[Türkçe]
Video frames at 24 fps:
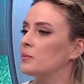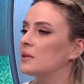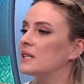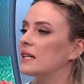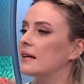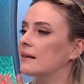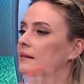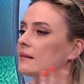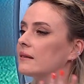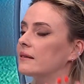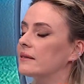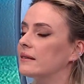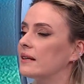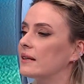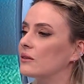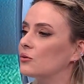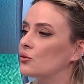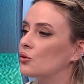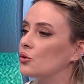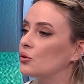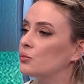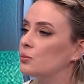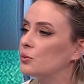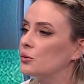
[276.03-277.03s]
Bir teknik
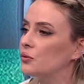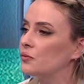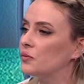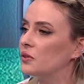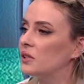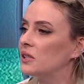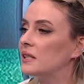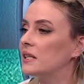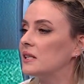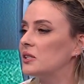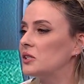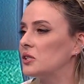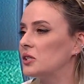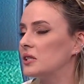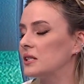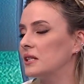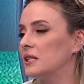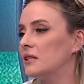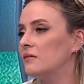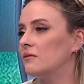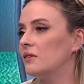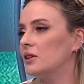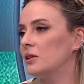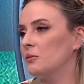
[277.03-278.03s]
direktör profili
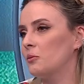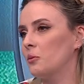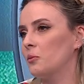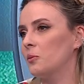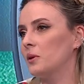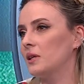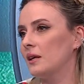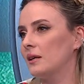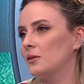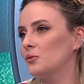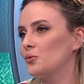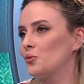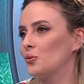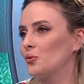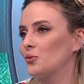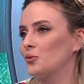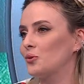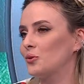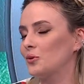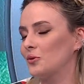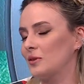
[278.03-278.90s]
değişikliği var ama beni en çok